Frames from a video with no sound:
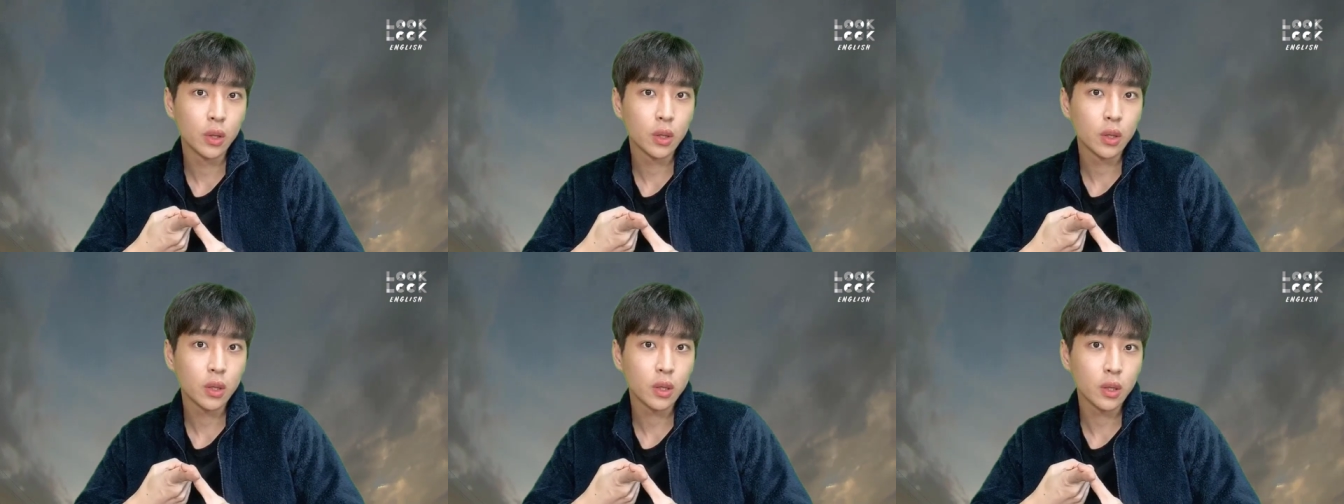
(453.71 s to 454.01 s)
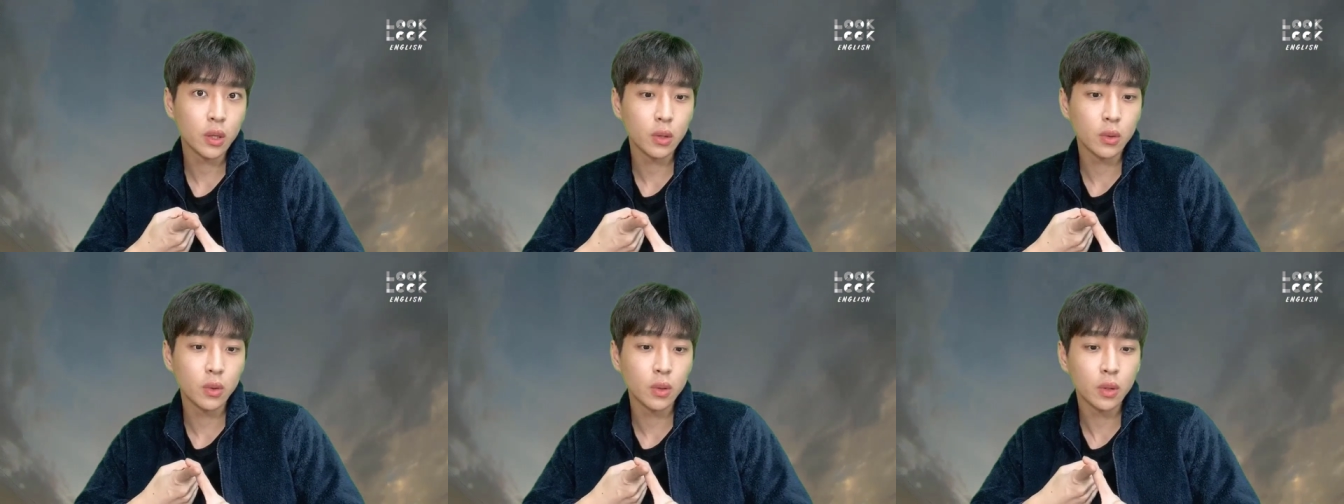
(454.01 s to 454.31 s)

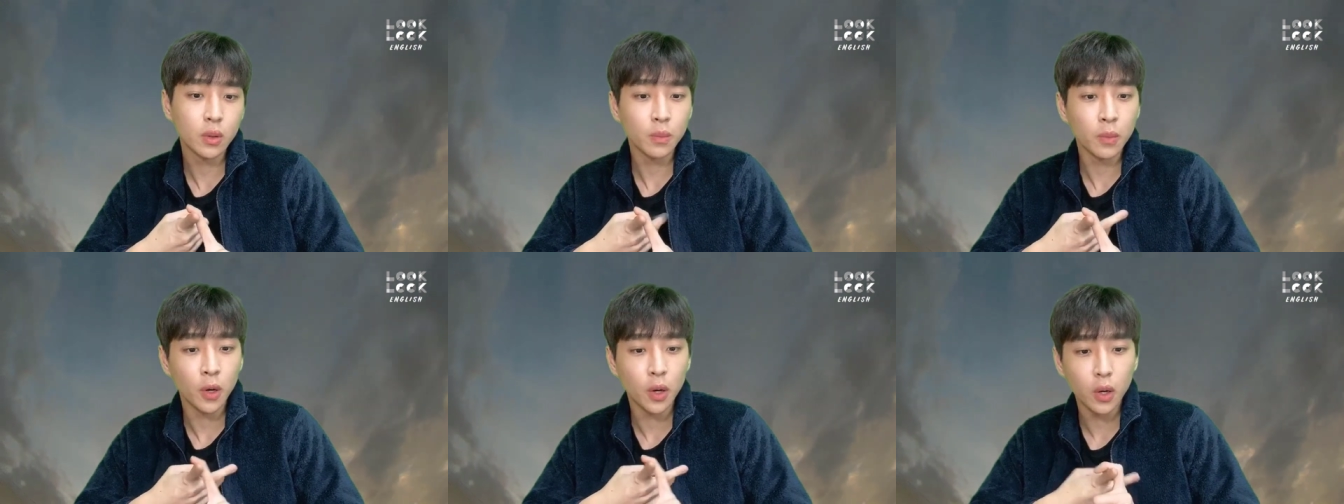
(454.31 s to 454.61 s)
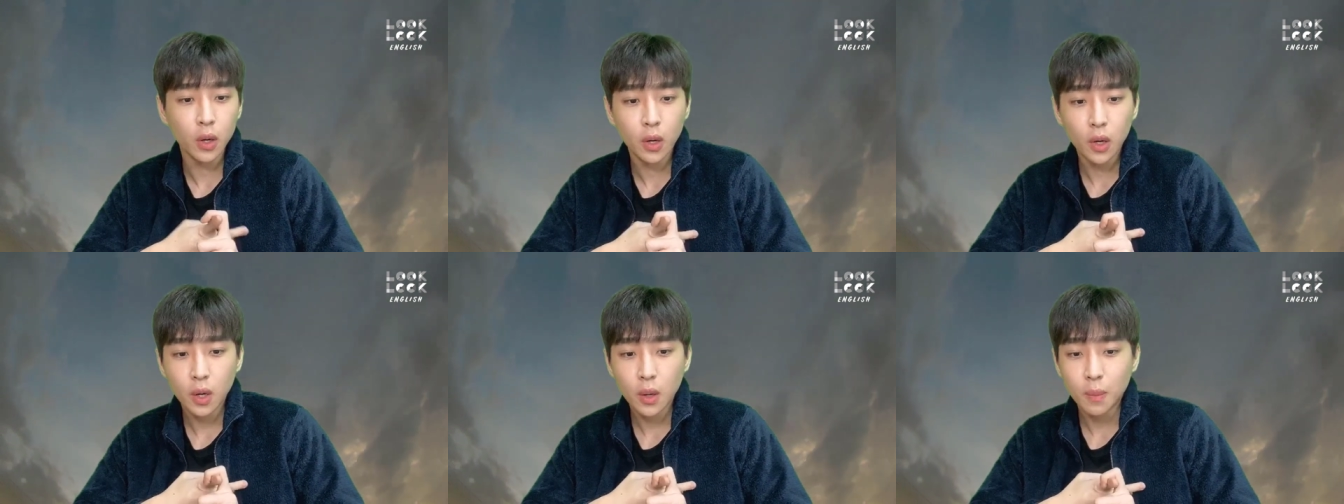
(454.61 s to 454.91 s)
그리고 뭐,
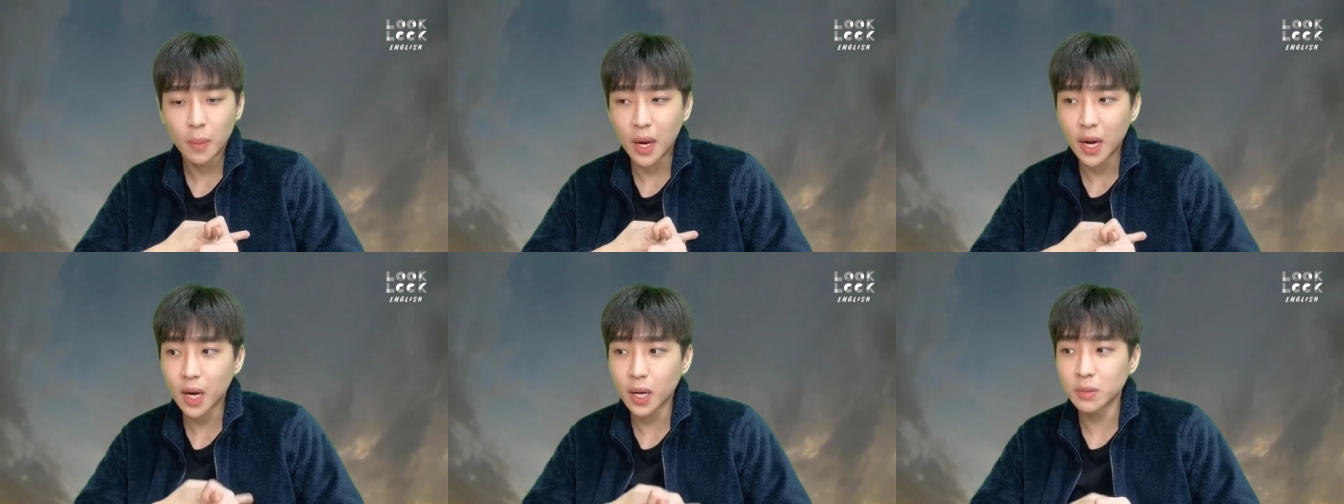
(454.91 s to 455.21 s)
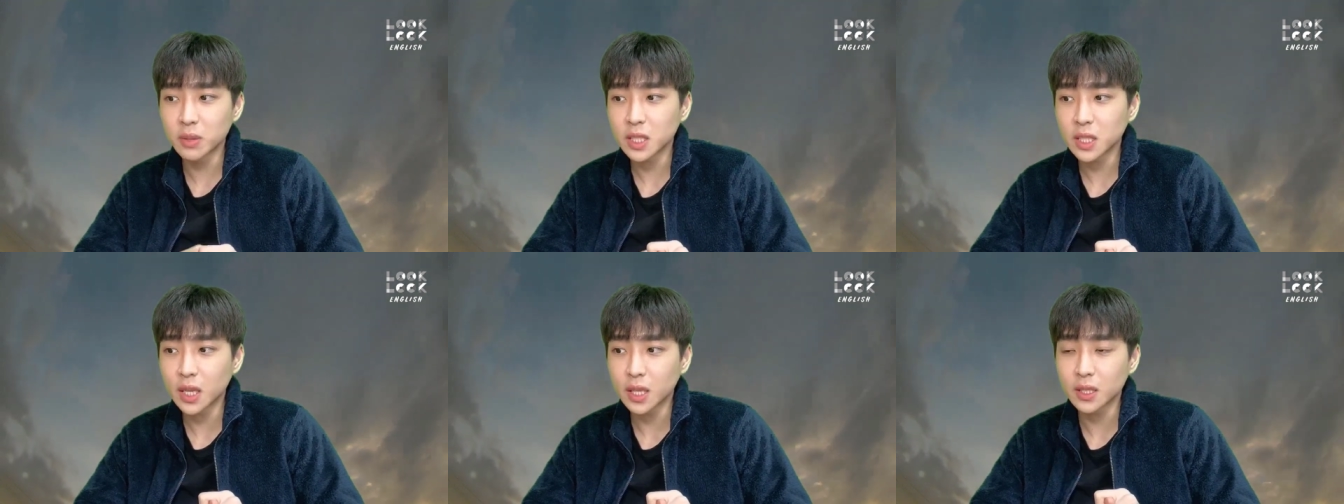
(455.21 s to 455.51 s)
마감
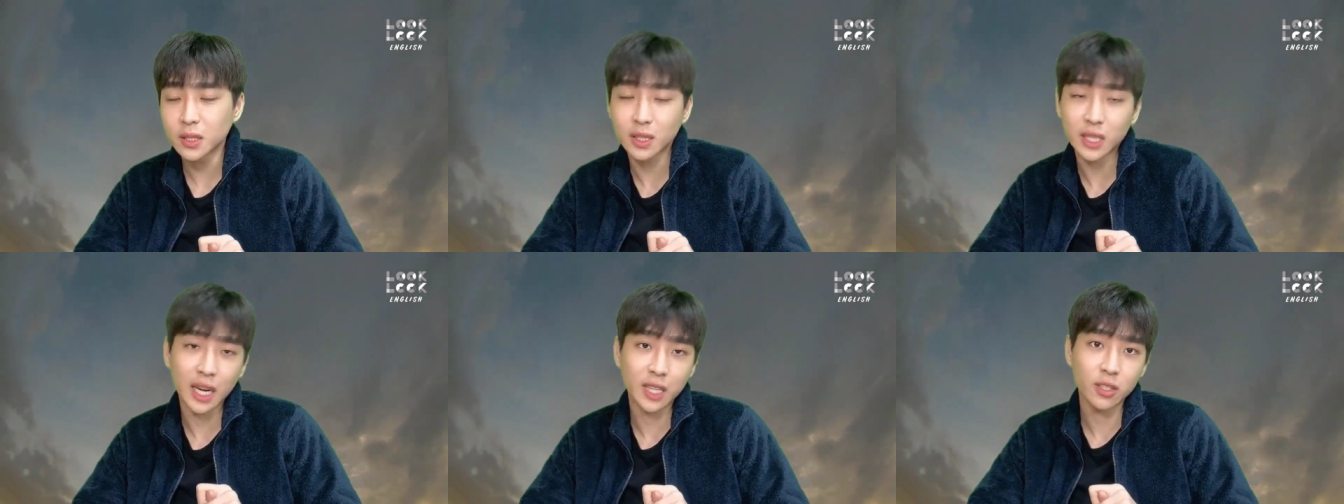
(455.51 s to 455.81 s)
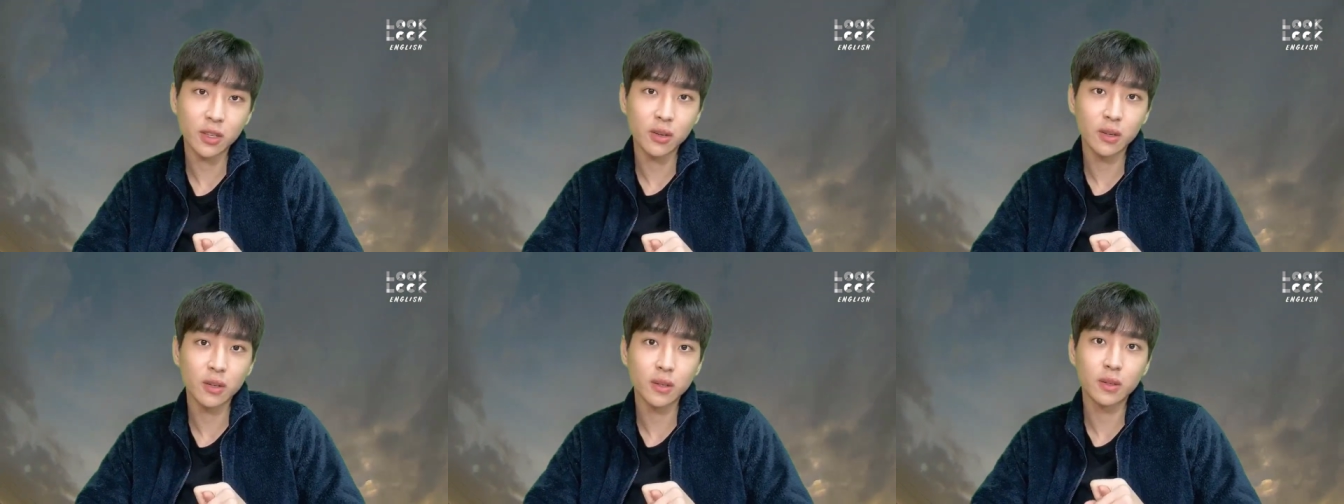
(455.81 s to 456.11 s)
시간은
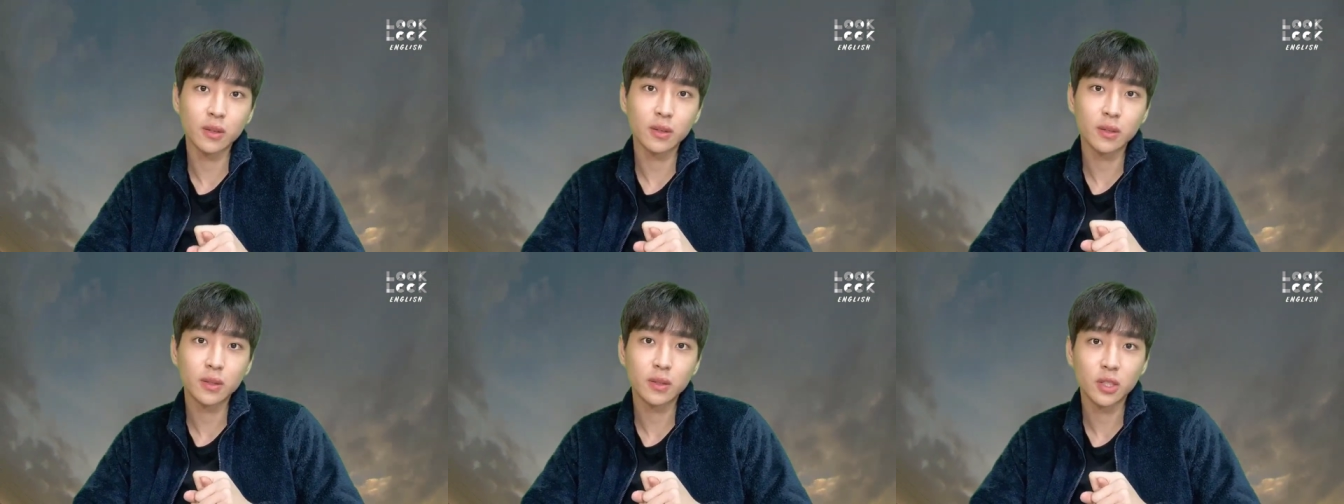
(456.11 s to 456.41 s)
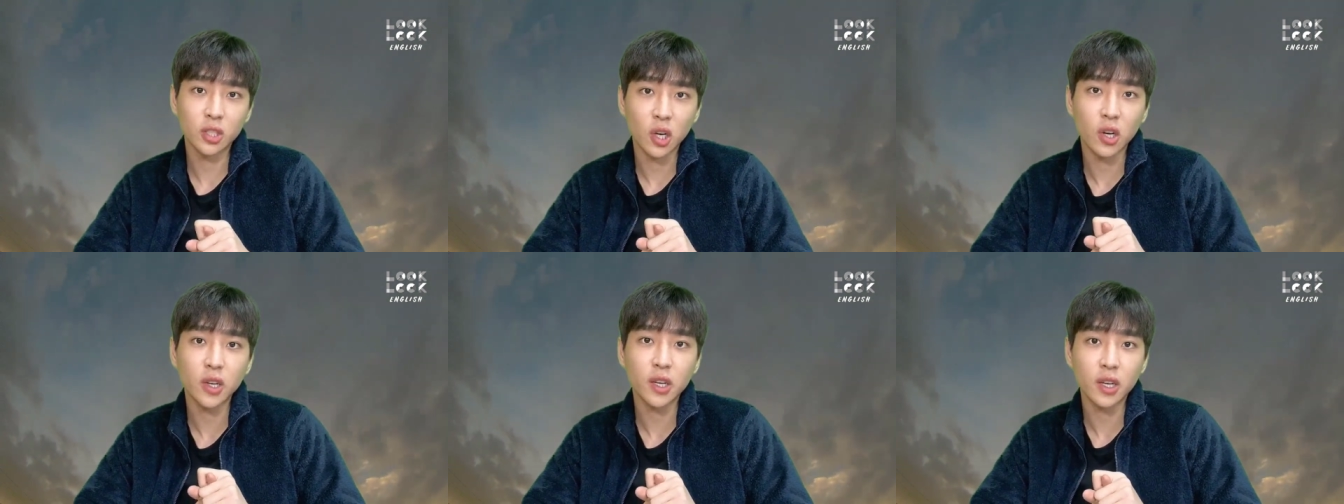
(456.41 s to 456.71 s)
자정
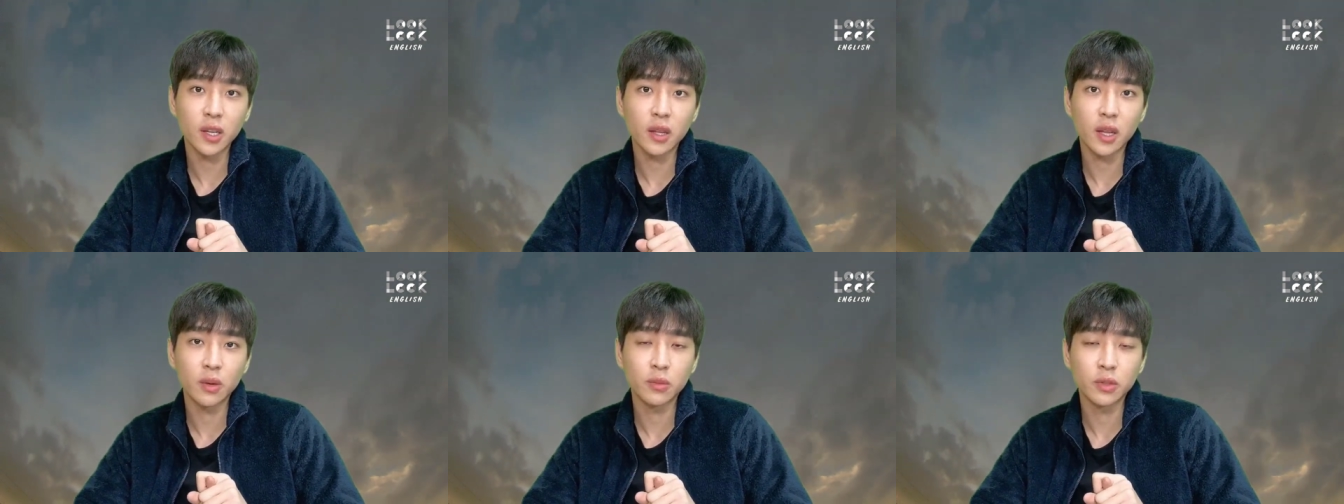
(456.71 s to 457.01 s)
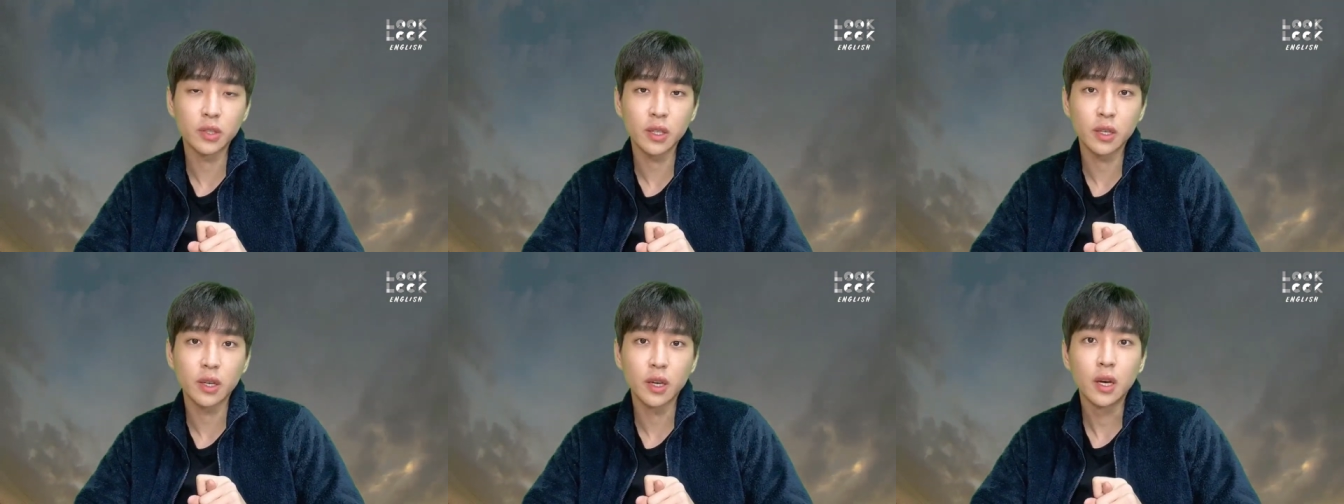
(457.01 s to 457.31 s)
전이기
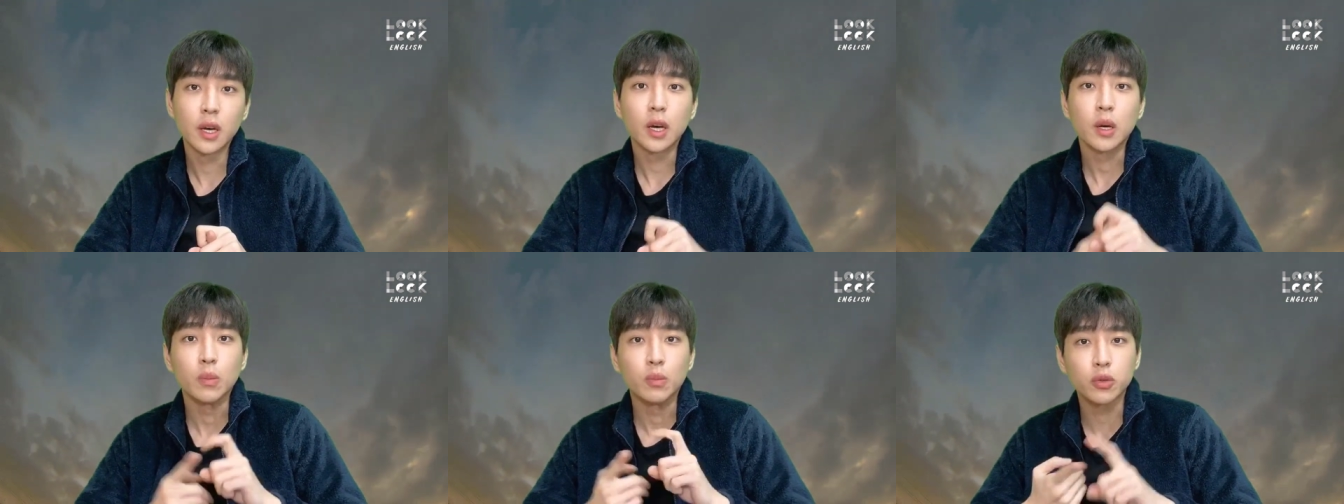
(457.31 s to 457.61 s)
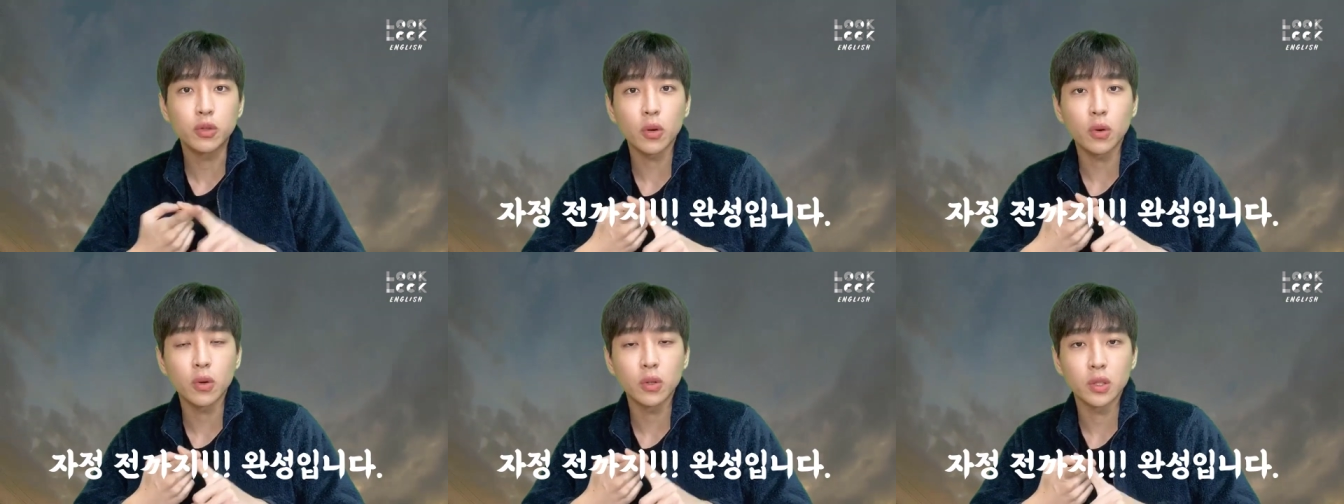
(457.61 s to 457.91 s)
때문에
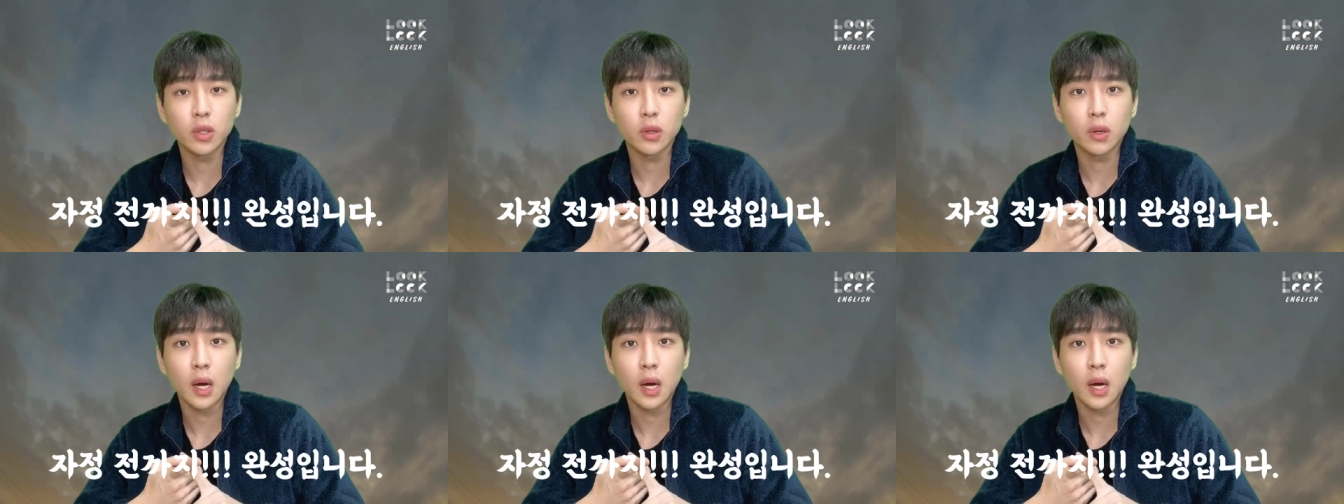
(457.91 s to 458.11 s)
무조건적으로.